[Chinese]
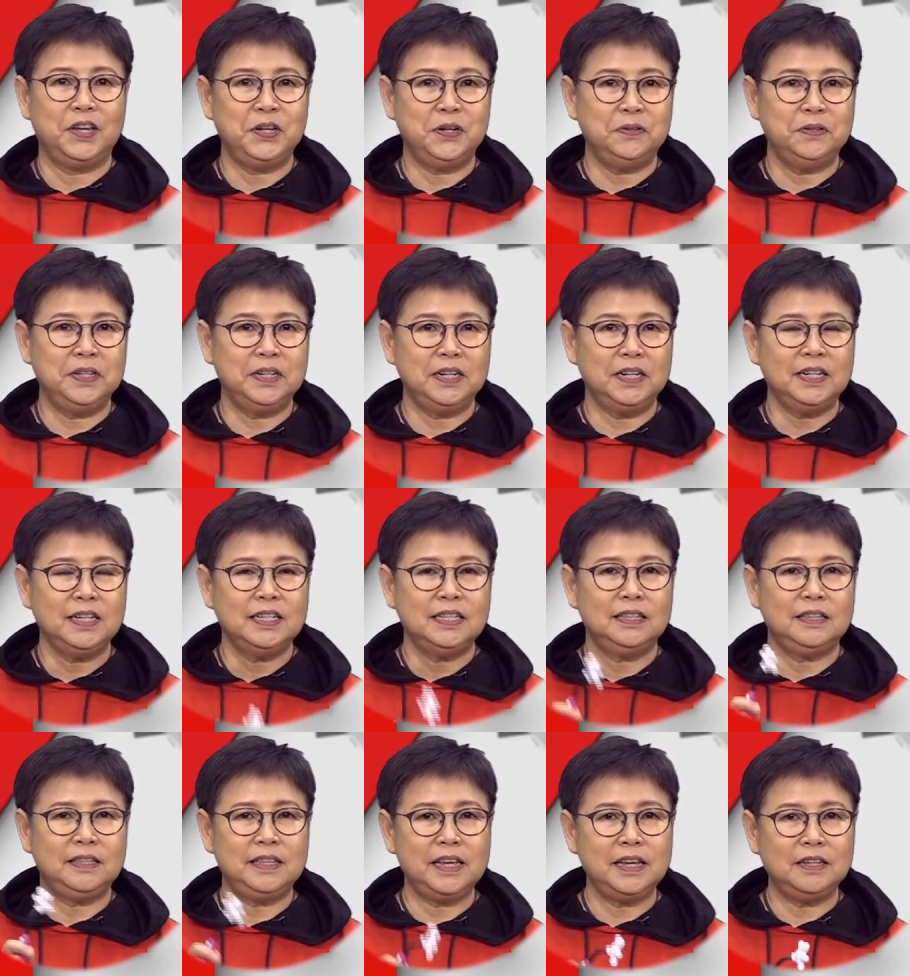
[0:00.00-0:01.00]
还有呢，
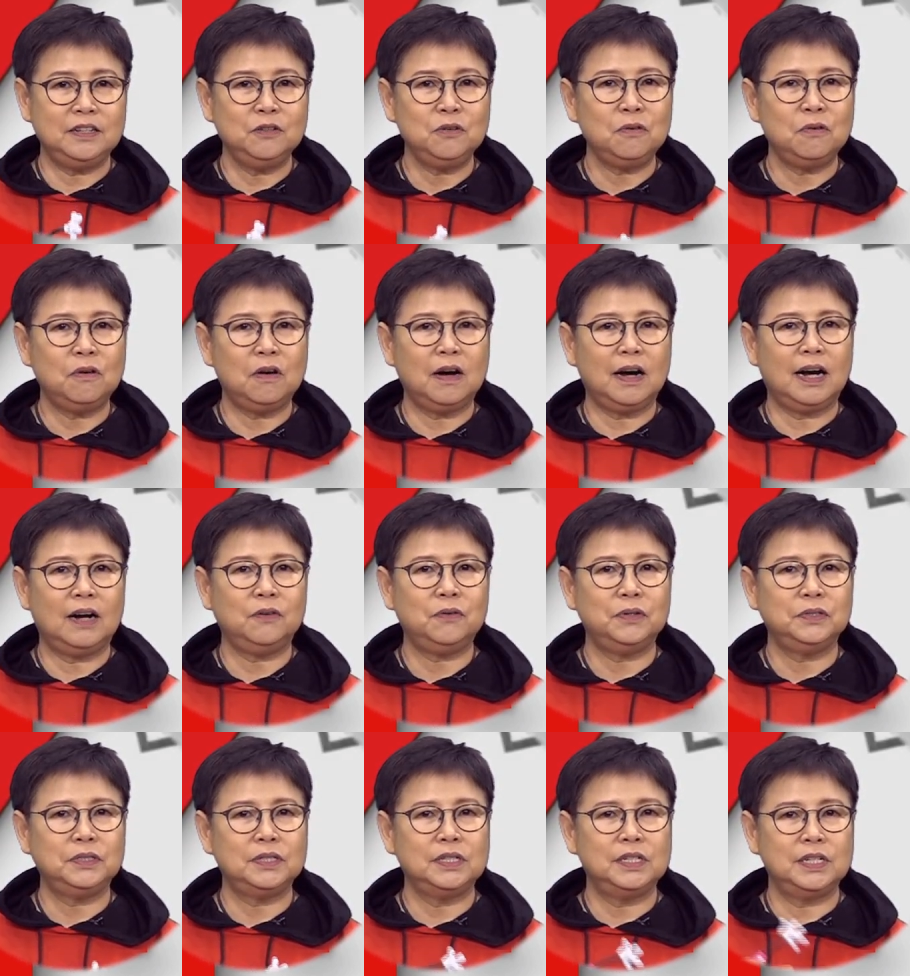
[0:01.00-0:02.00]
电话
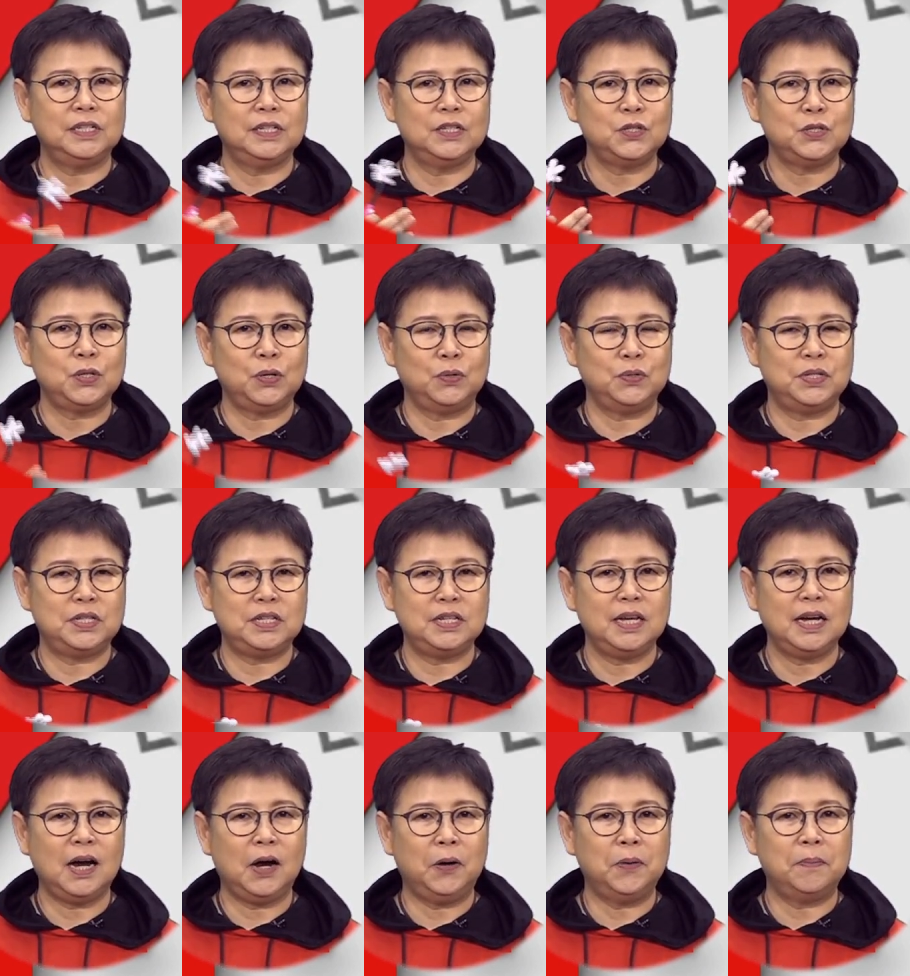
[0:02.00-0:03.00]
或者你的手
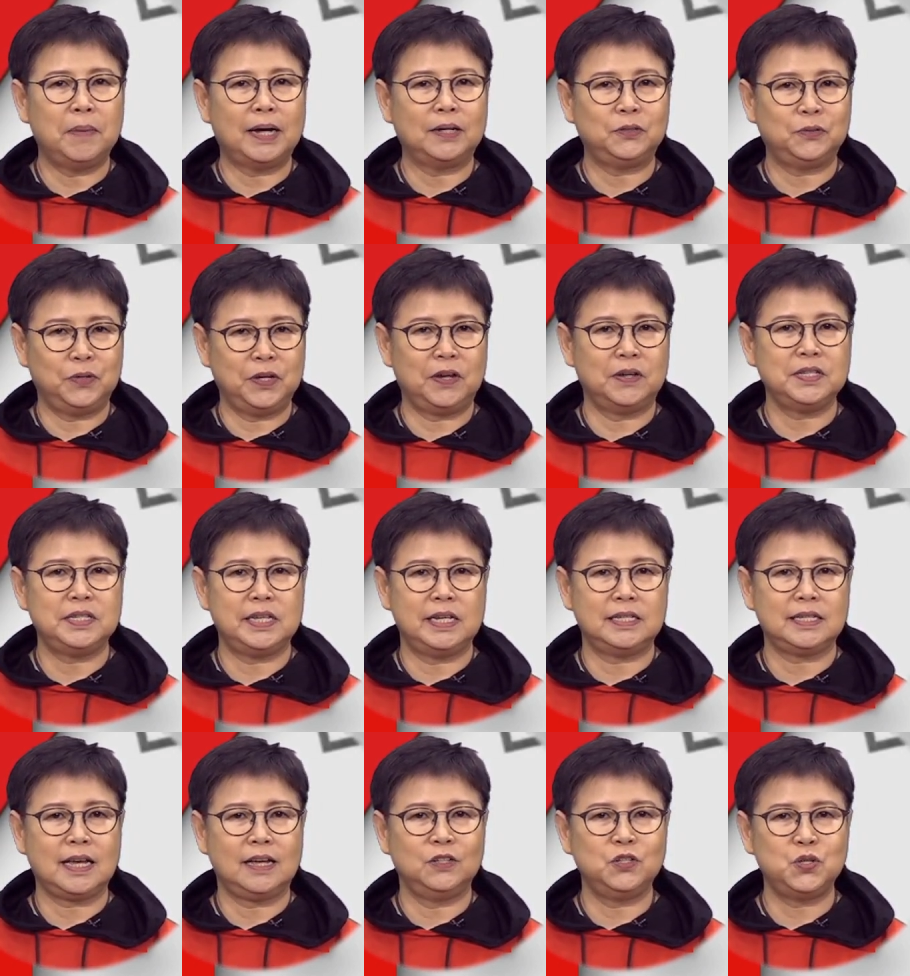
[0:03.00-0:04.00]
机号码都要
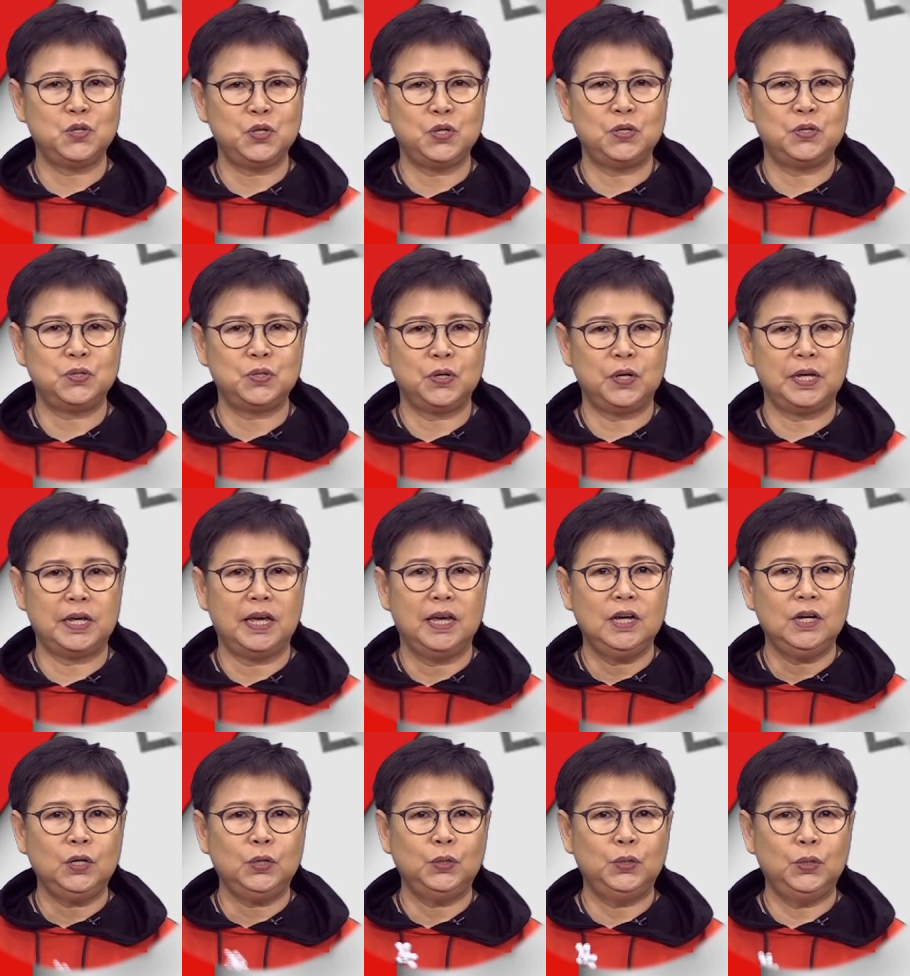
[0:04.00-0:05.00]
写上去，所
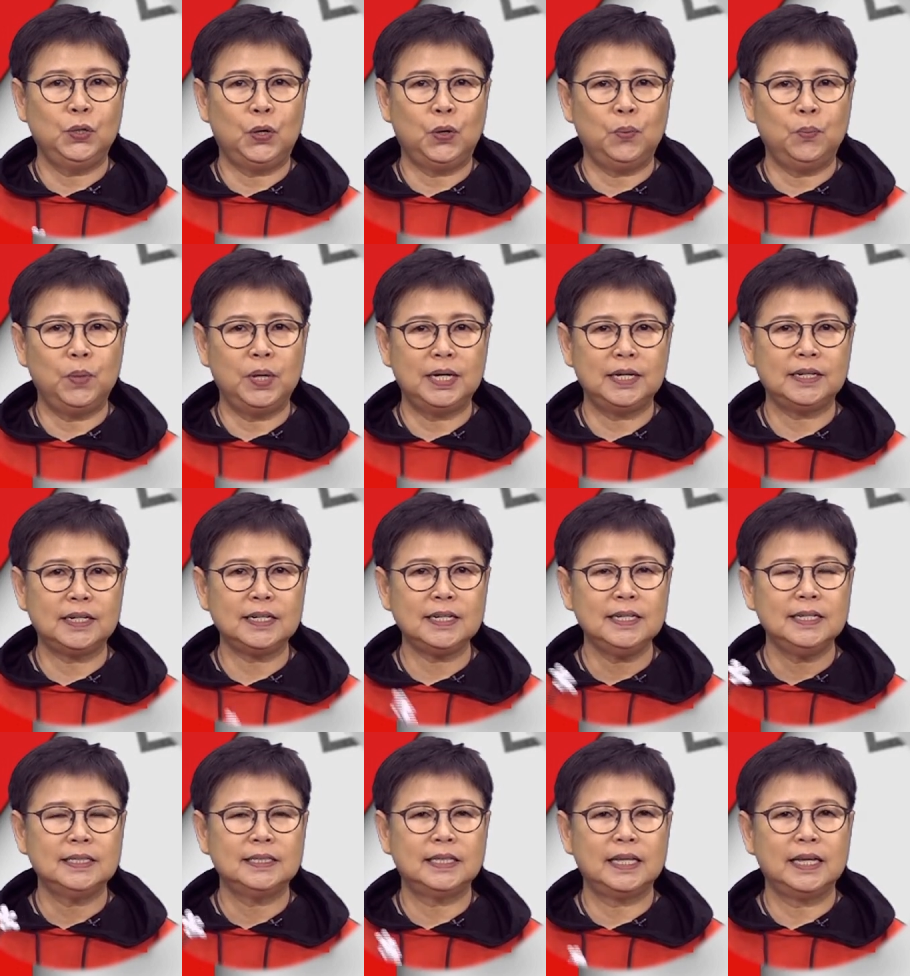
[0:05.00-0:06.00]
以
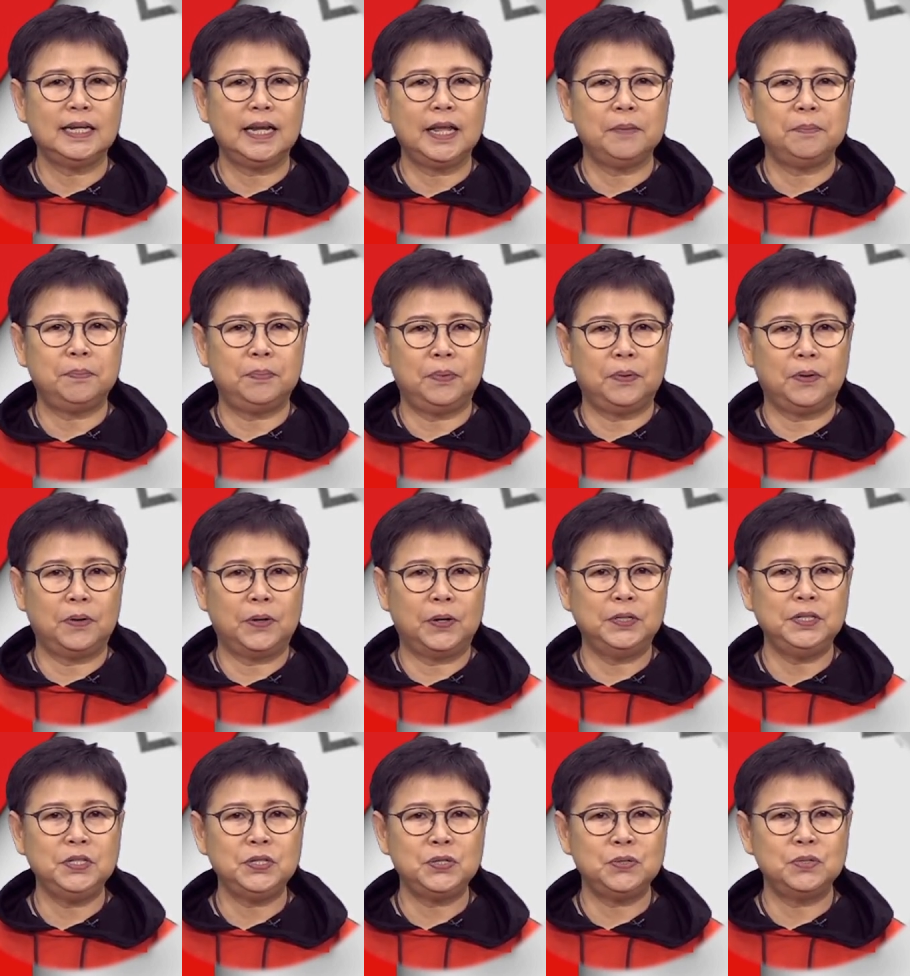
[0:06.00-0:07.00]
number
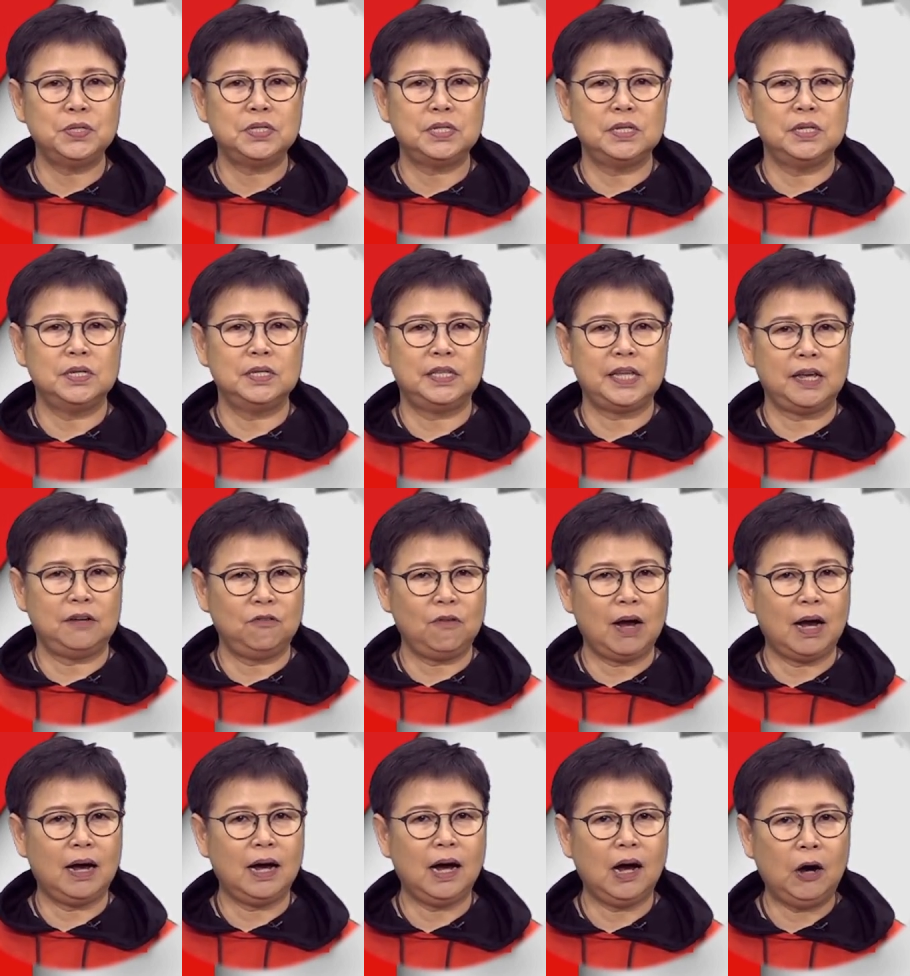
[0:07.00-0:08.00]
telephone 就是
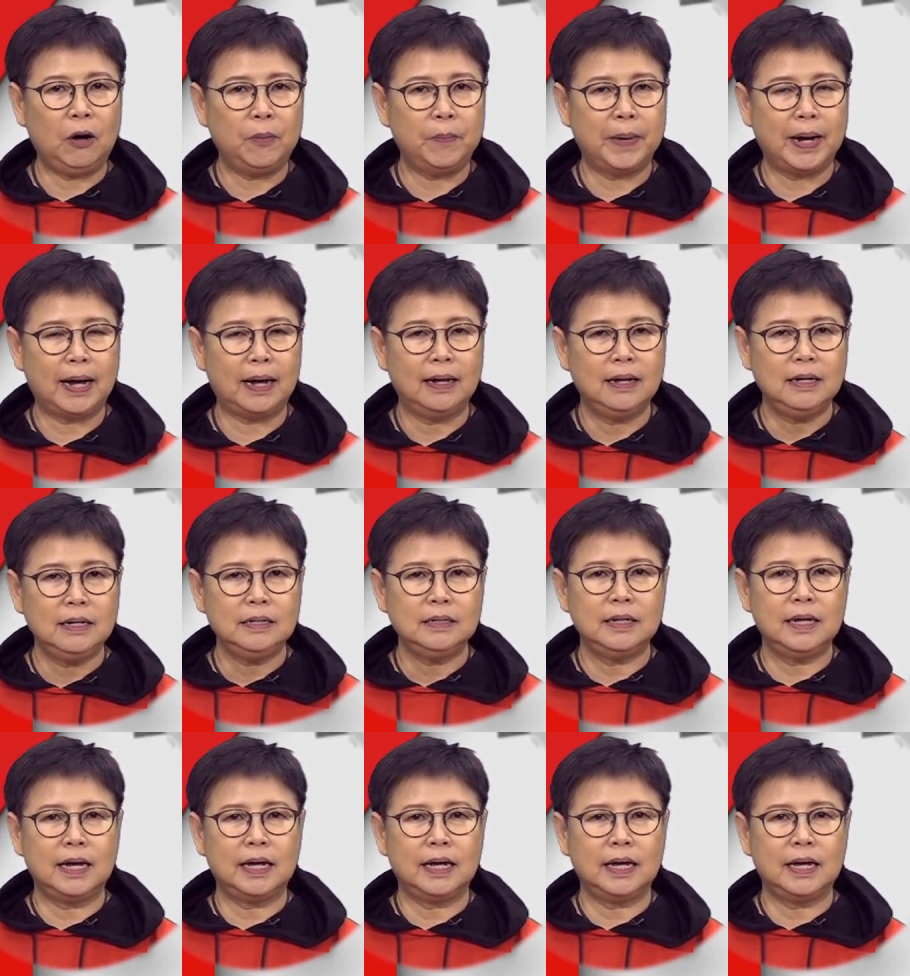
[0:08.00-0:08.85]
电话号码。